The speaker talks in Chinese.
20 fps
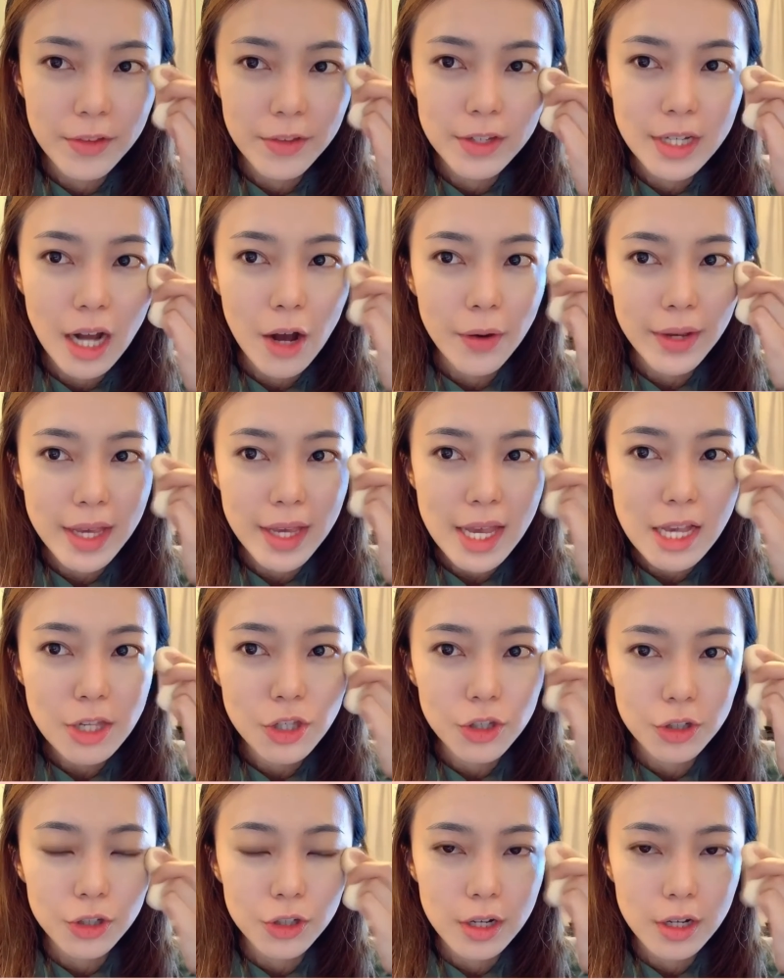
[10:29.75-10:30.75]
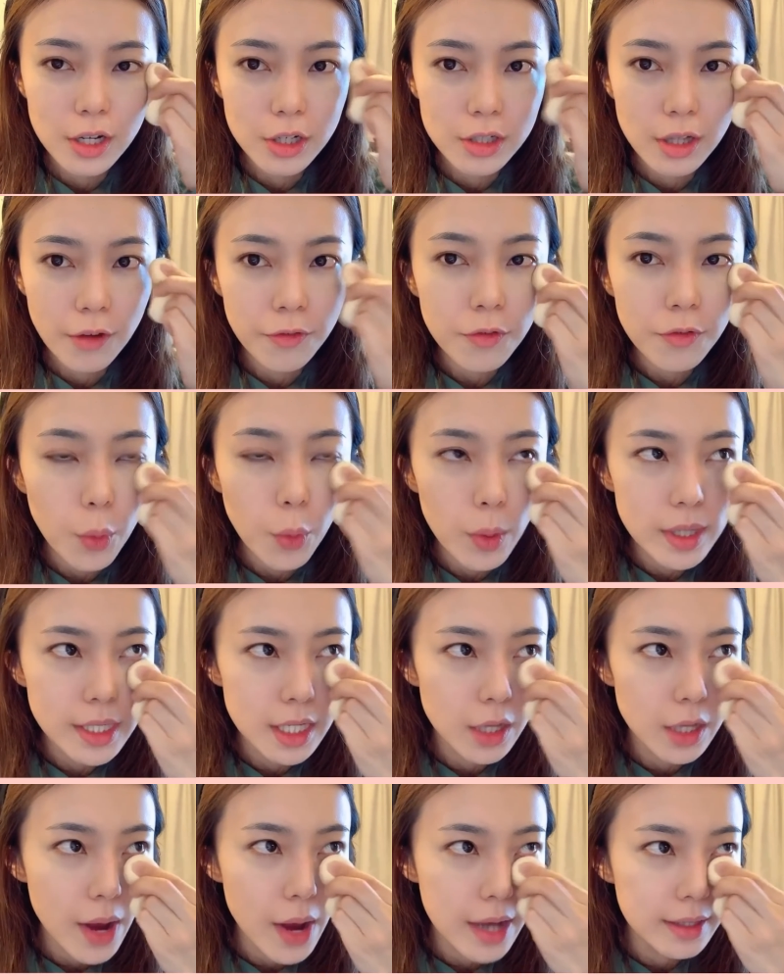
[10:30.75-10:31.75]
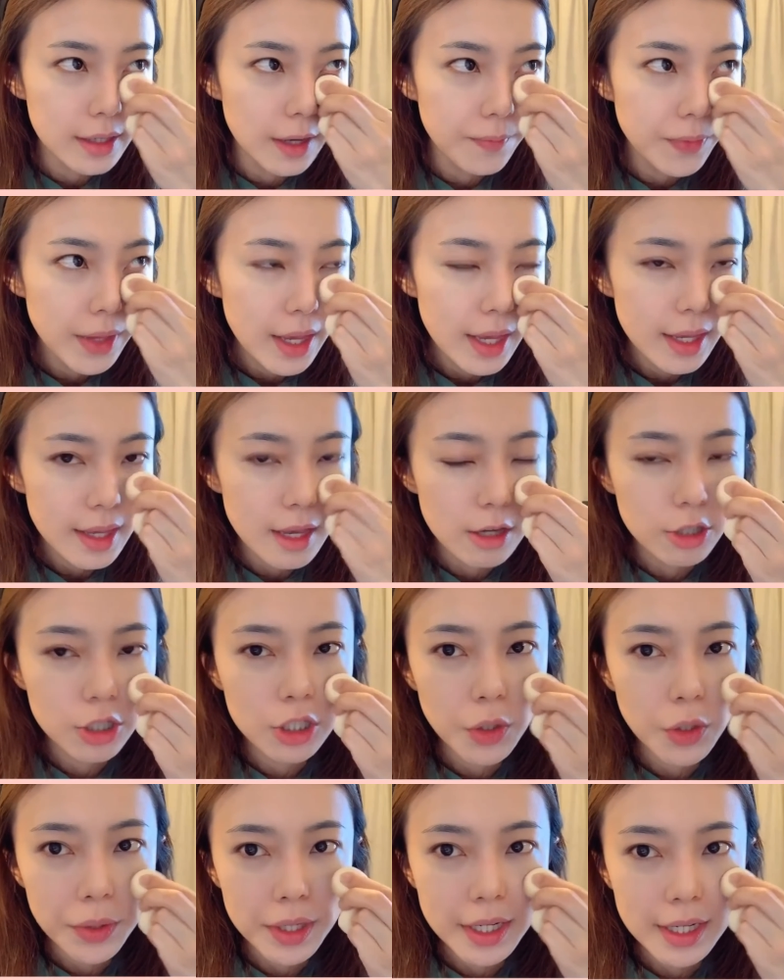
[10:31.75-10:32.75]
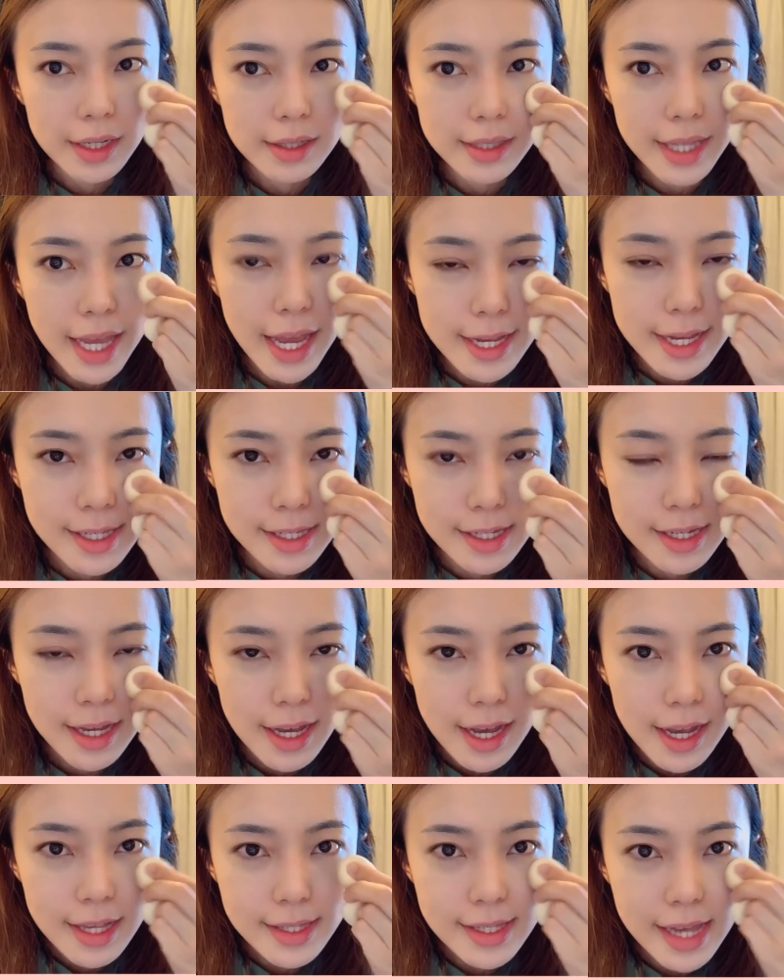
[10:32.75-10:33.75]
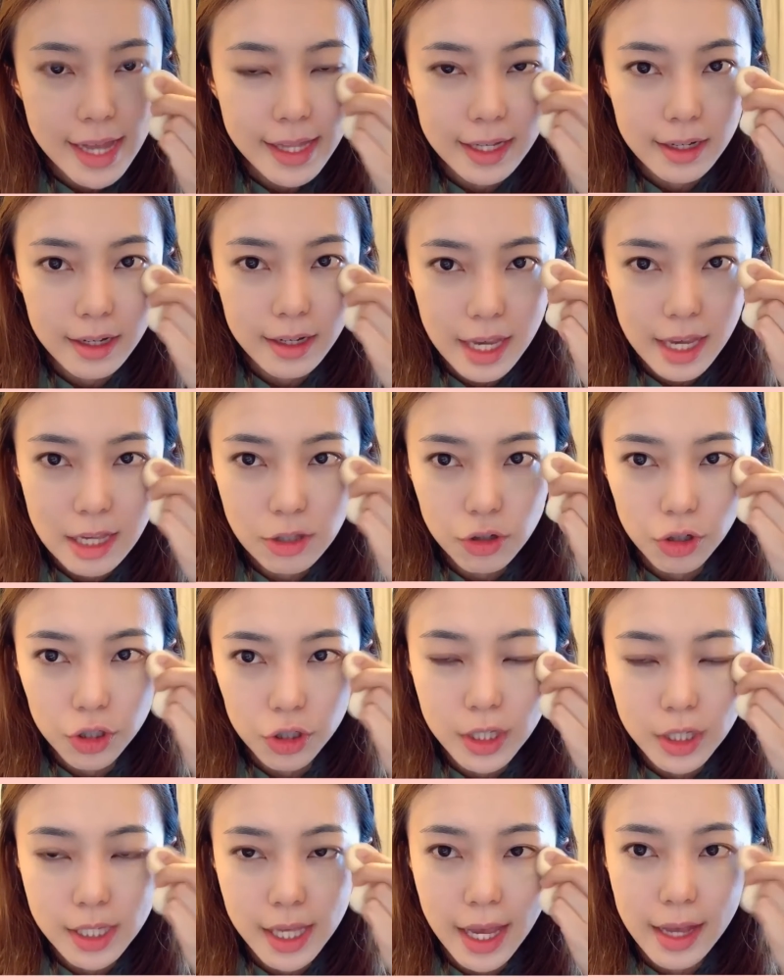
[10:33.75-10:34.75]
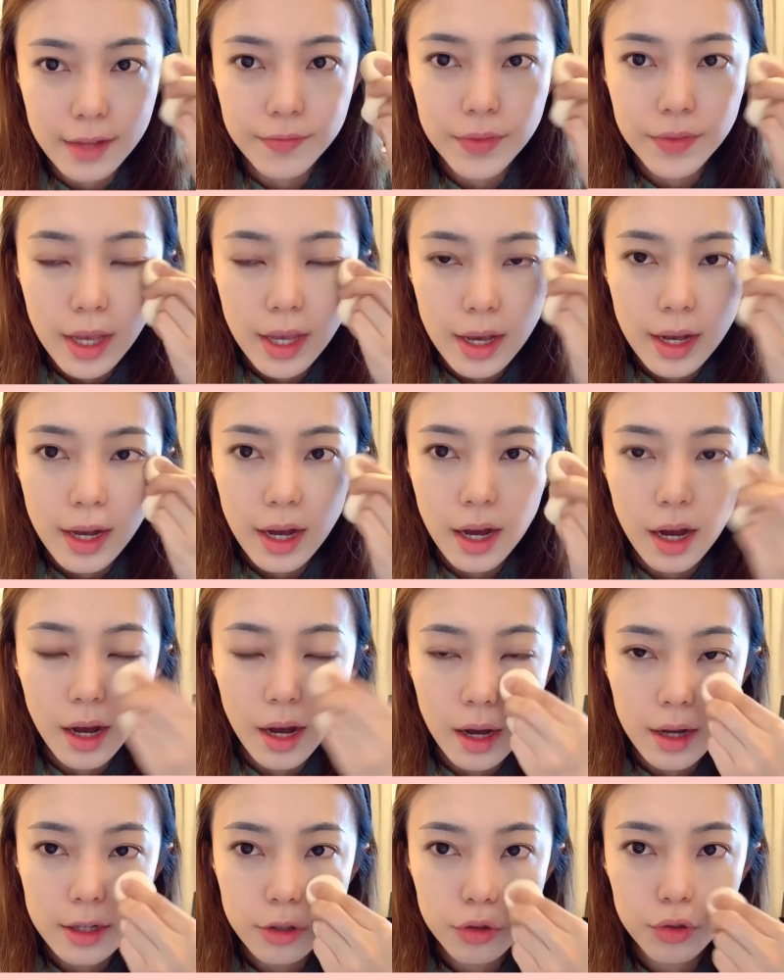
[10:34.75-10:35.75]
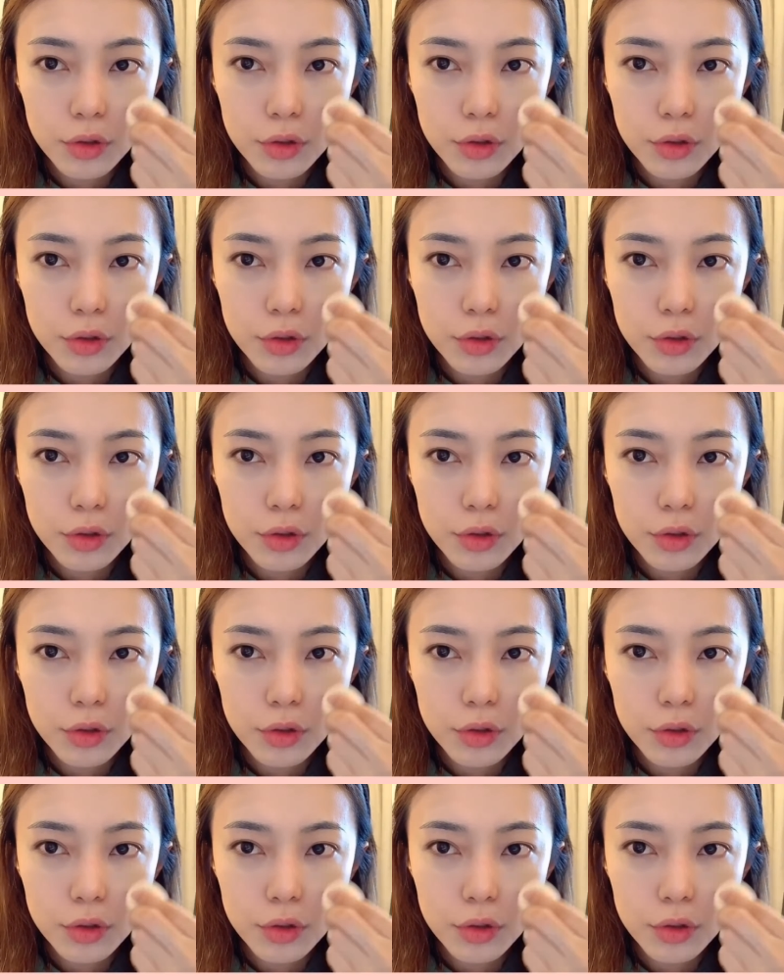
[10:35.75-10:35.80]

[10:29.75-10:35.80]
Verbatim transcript: 然后 Easter 复活节的话呢，也是有一个 test 在那个 Easter 之前啊。